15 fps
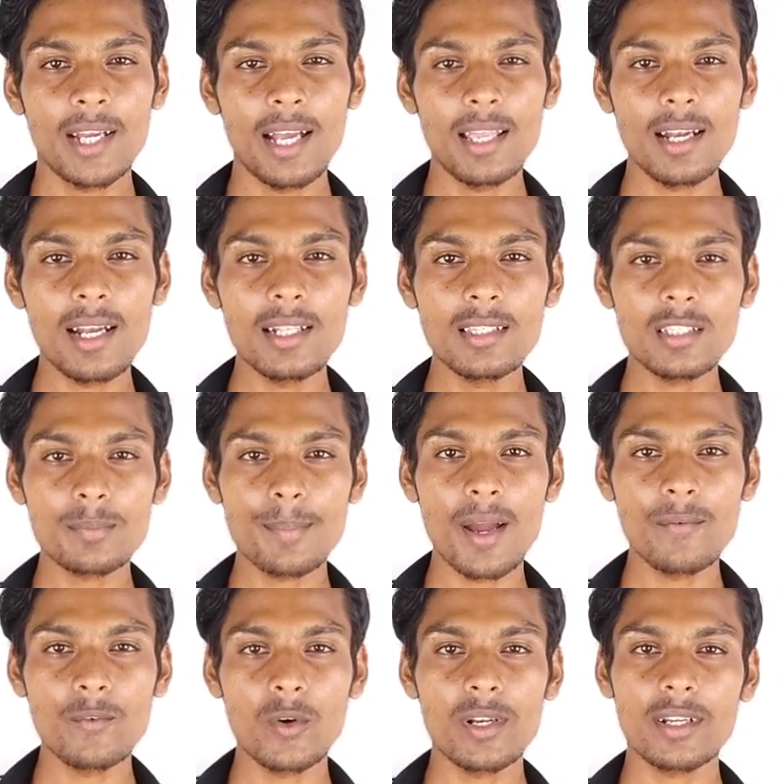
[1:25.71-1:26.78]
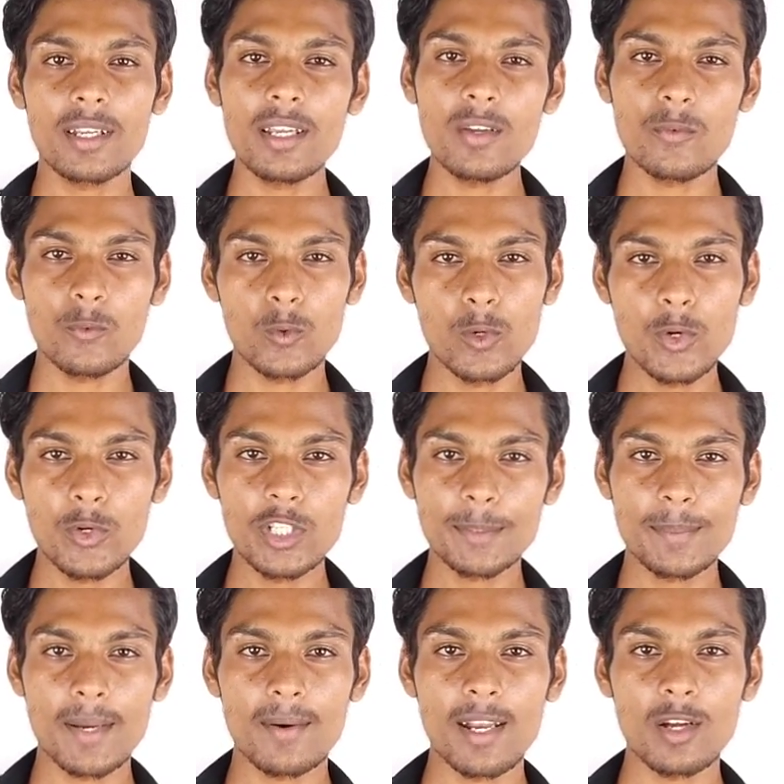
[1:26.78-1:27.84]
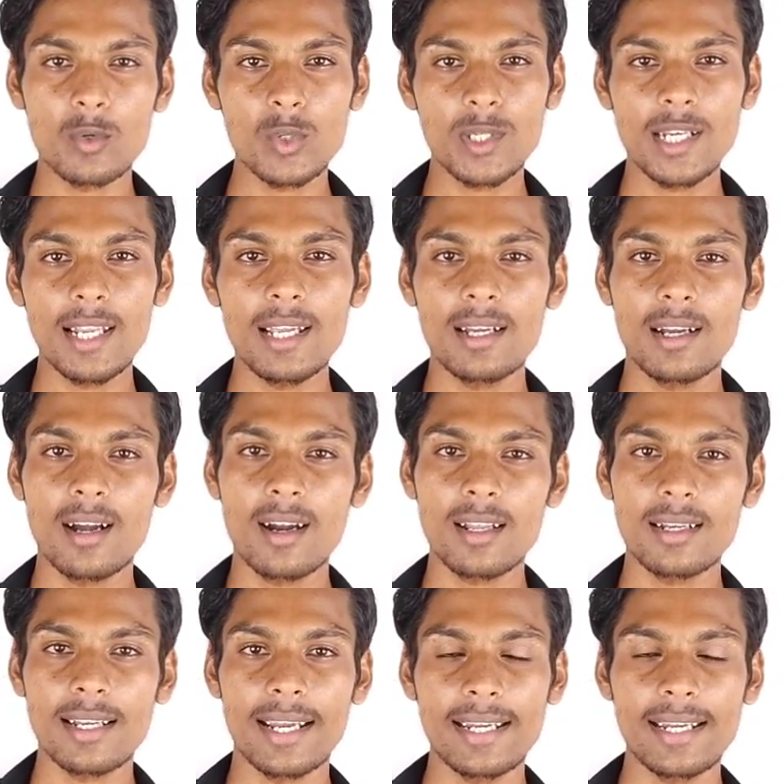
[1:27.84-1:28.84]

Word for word: அதனால் இந்த ஸ்மார்ட் ஃபோனுக்கு ஃபுல் யூ டிஸ்பிளேவெல்லாம் கொடுக்கல ஹானர்